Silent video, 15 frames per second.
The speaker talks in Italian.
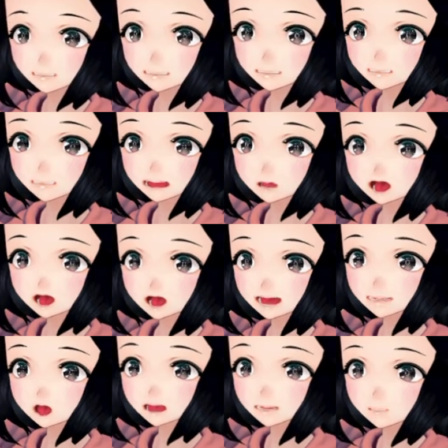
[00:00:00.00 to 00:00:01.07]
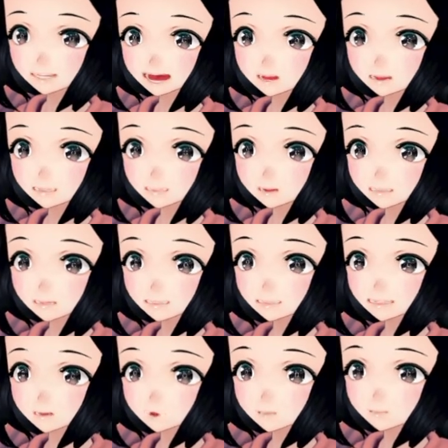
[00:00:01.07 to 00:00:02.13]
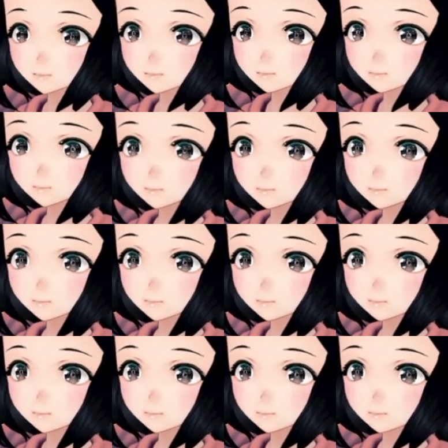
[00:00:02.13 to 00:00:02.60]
Tempio segreto, vai. Voglio andare al tempio segreto.